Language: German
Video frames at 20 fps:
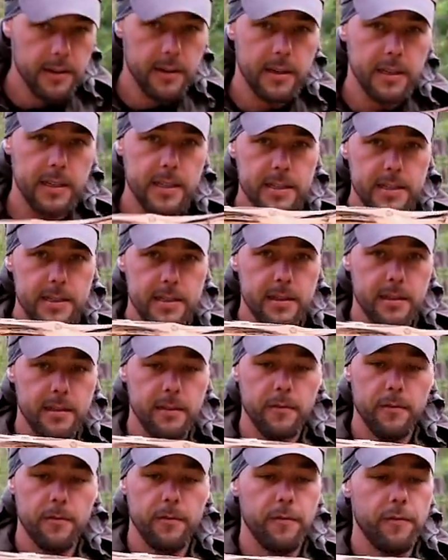riesen
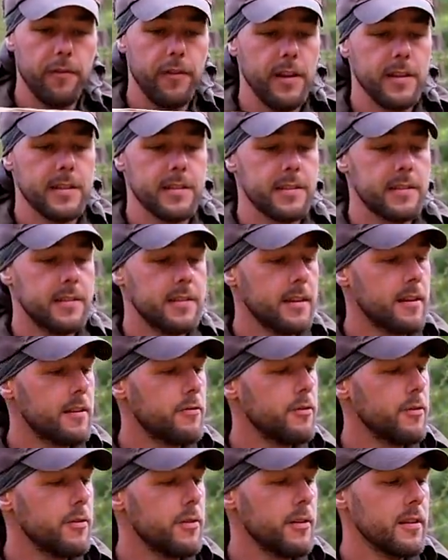Faserstick
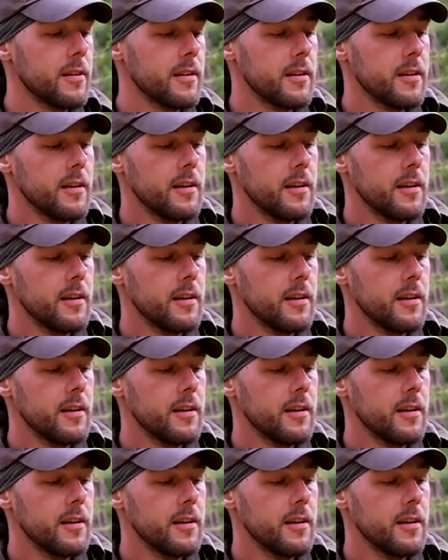gefunden.